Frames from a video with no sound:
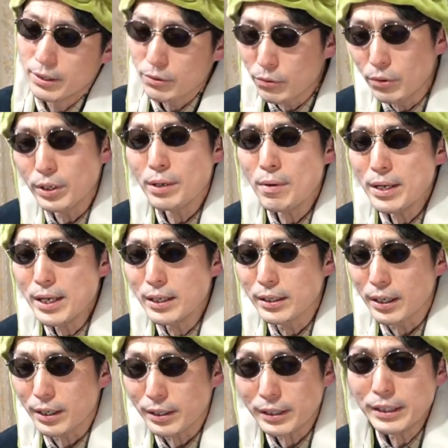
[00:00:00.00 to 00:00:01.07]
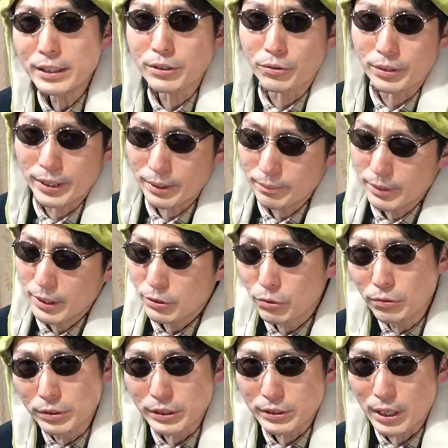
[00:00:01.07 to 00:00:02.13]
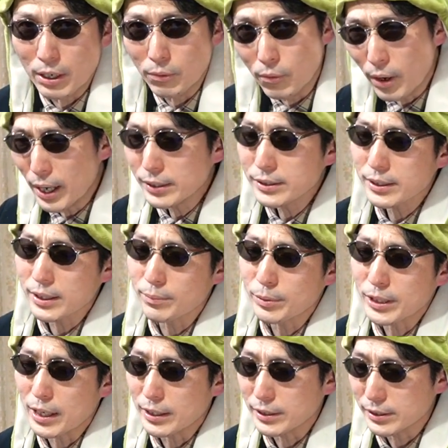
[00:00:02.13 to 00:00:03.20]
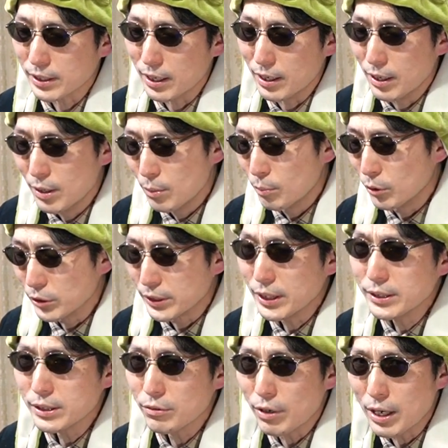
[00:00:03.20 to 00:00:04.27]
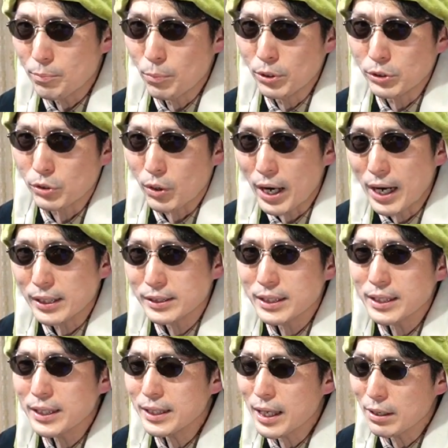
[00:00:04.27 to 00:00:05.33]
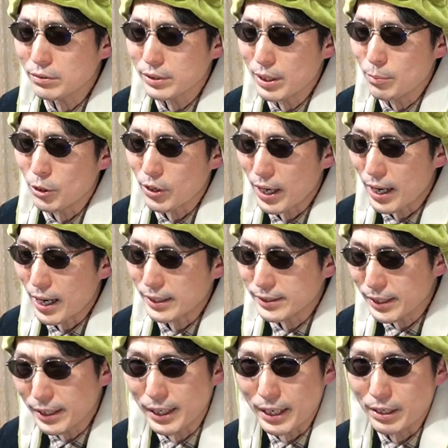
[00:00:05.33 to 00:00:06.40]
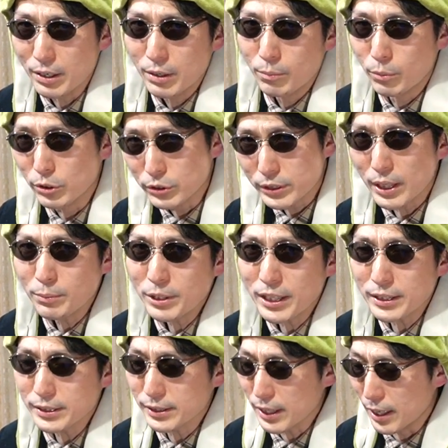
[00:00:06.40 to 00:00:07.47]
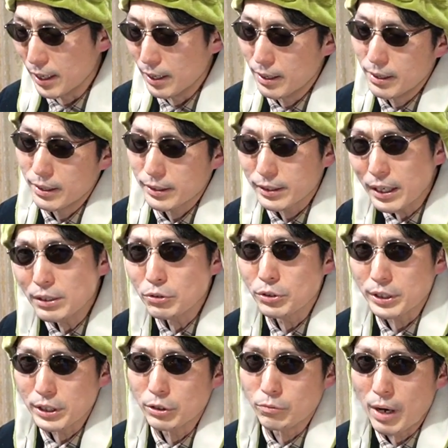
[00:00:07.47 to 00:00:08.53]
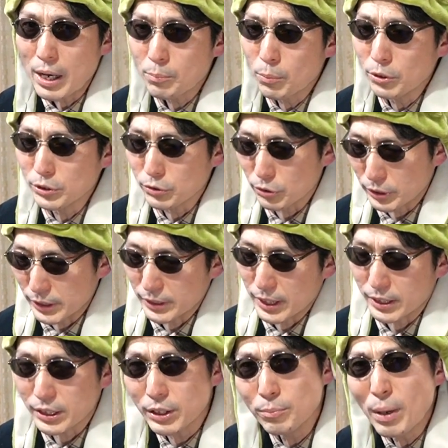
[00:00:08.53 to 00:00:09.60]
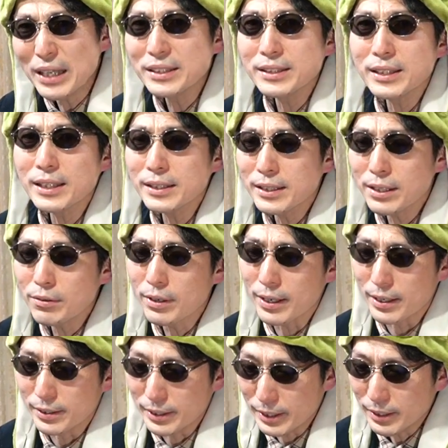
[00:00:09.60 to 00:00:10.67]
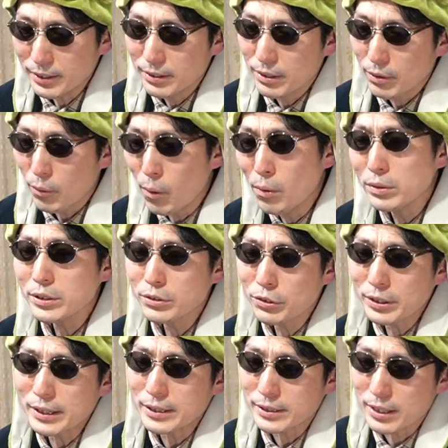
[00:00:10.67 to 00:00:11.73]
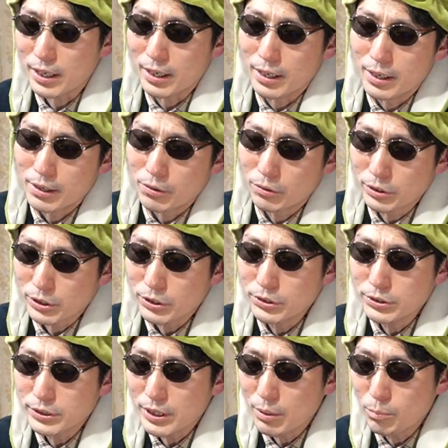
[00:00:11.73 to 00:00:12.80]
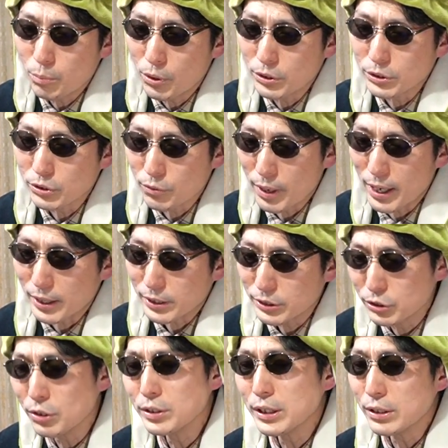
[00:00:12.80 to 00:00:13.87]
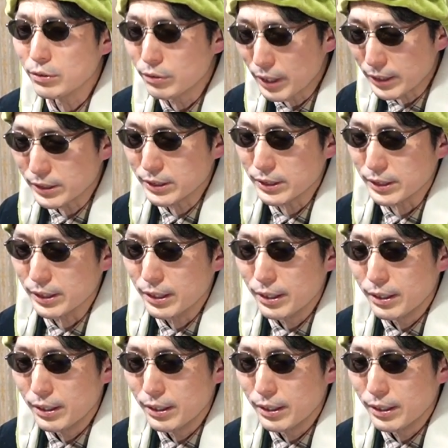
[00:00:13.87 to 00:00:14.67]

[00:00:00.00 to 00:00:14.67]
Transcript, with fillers: これはなんかいいよね特にさおはじきみたいにさもう全然 Y ポイント稼ぎたくても稼げないもうスタミナでさゲットできる Y ポイントってさ決まっちゃってるからねこういう時にさこの9000ポイントは非常に嬉しい